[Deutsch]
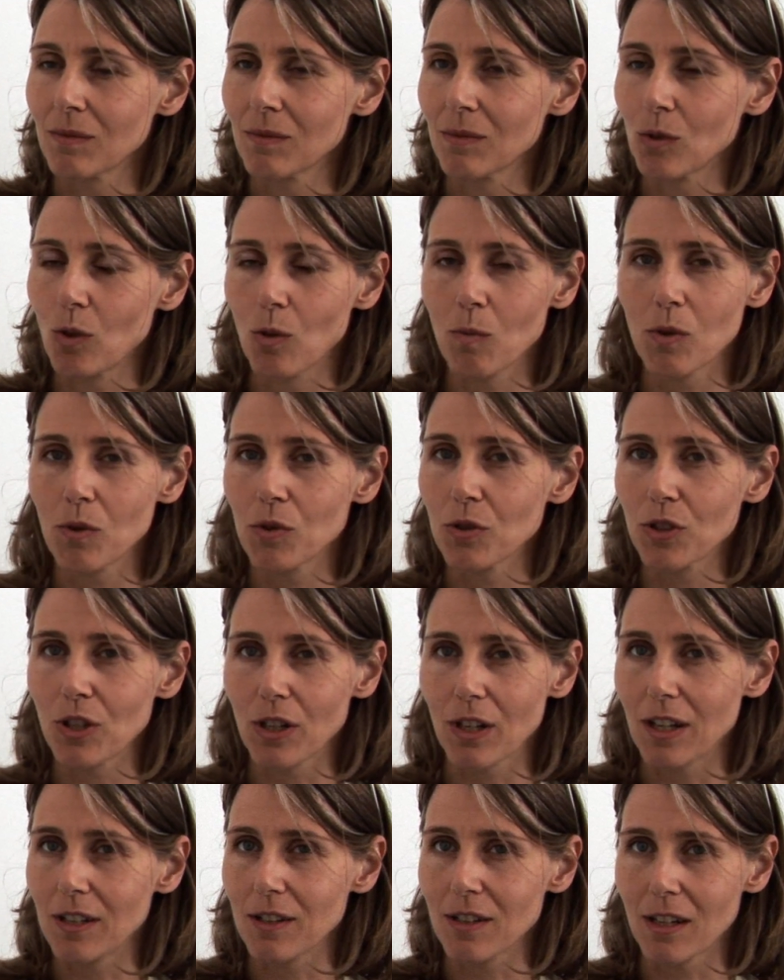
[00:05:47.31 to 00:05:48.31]
Neubau ist
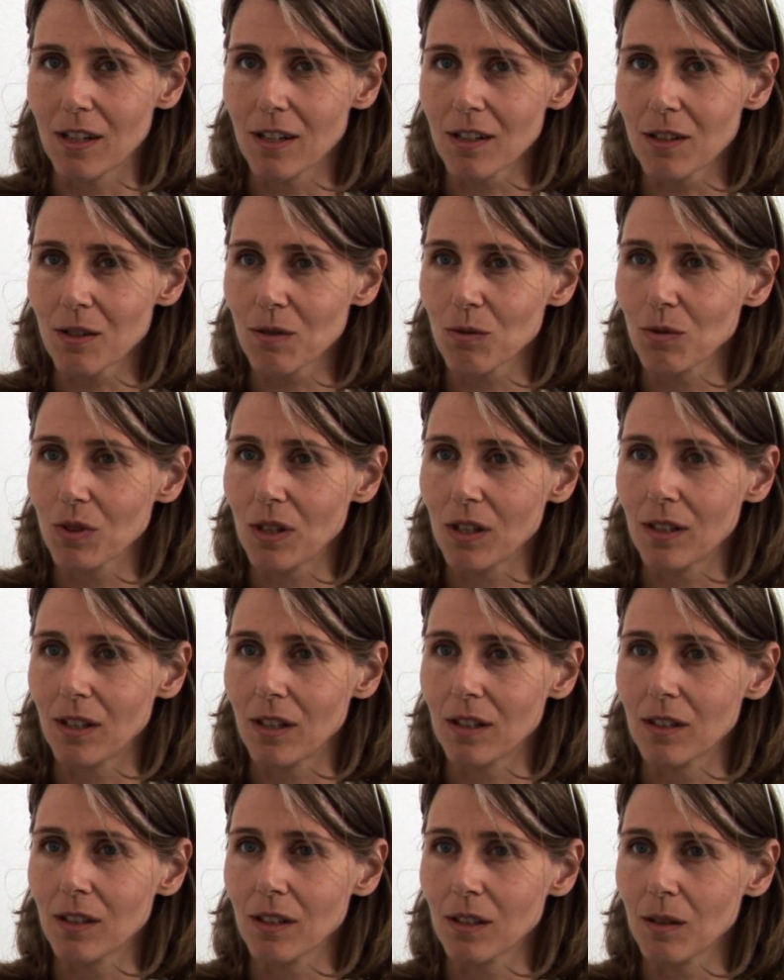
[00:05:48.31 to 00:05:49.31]
ganz anders und hat
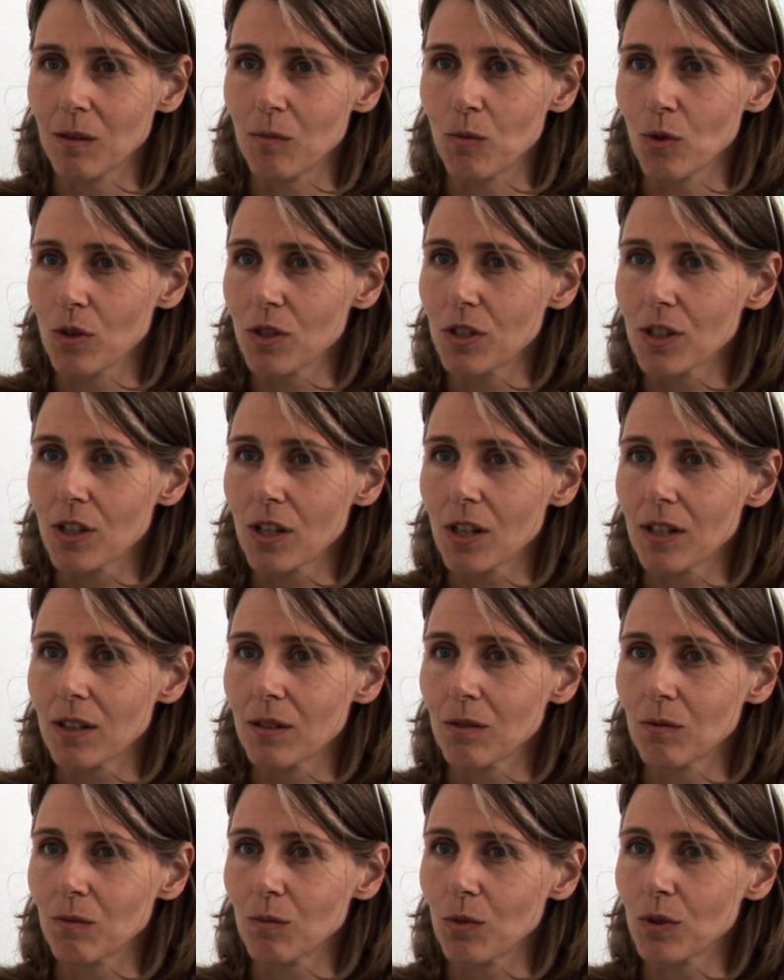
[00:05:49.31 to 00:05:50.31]
andere
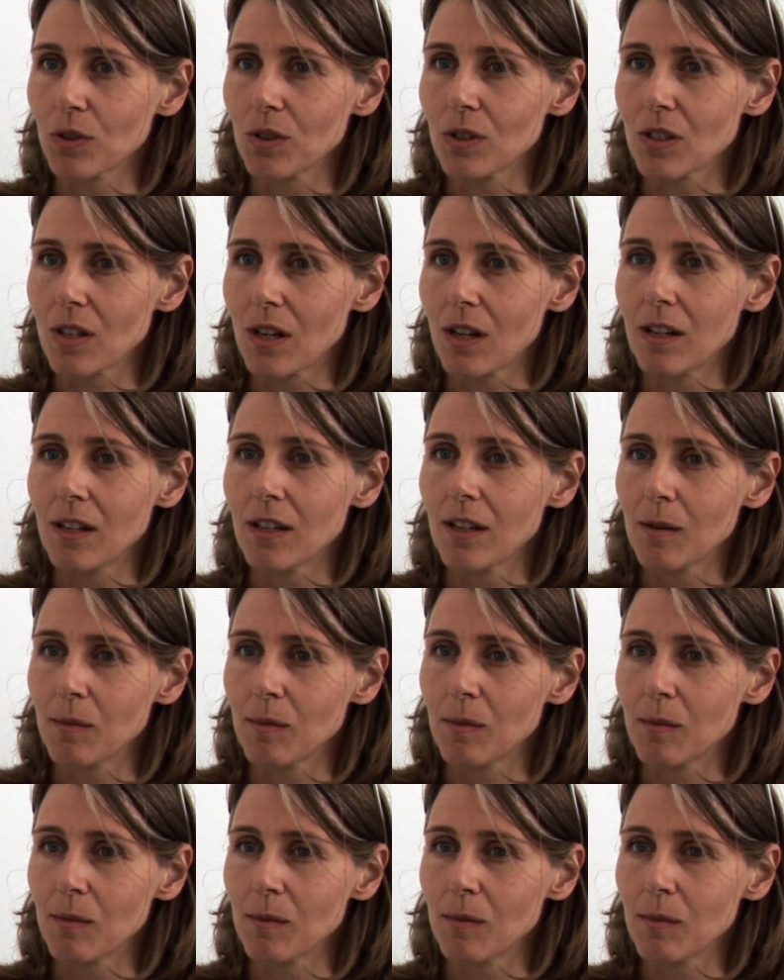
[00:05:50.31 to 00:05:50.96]
Möglichkeiten und Potenziale,